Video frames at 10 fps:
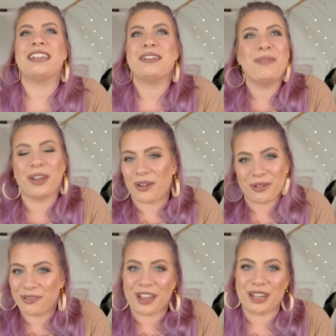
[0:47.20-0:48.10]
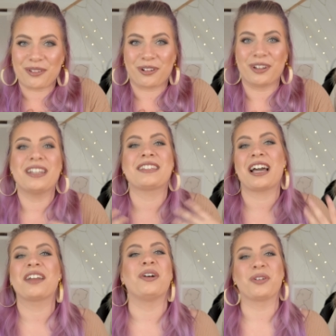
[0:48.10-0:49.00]
immer noch ein Fan davon,
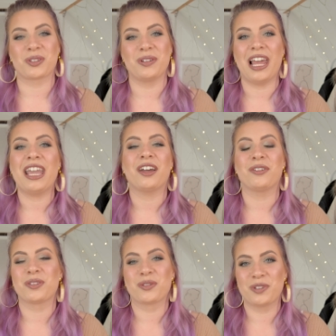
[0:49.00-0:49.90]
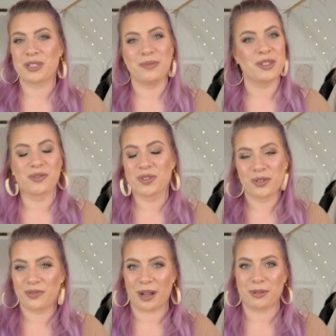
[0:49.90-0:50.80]
Sachen auch zu layern und so wird es mir
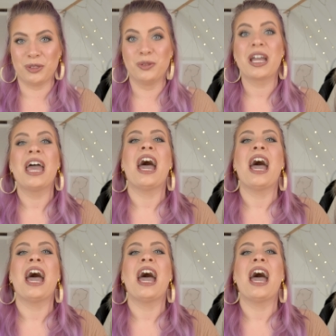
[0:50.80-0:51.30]
sowieso warm genug.